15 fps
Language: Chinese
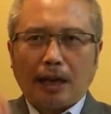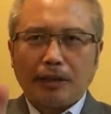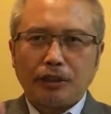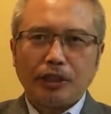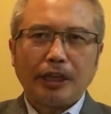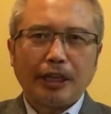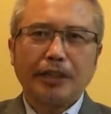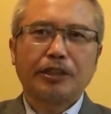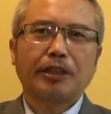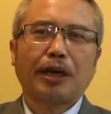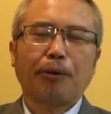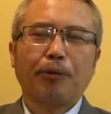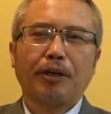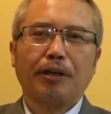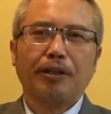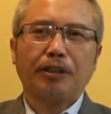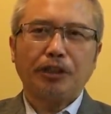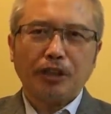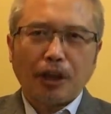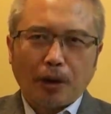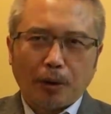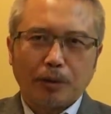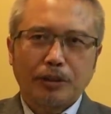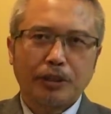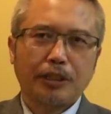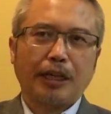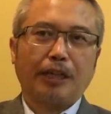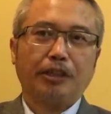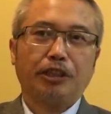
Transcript: 今年十二月一号之前，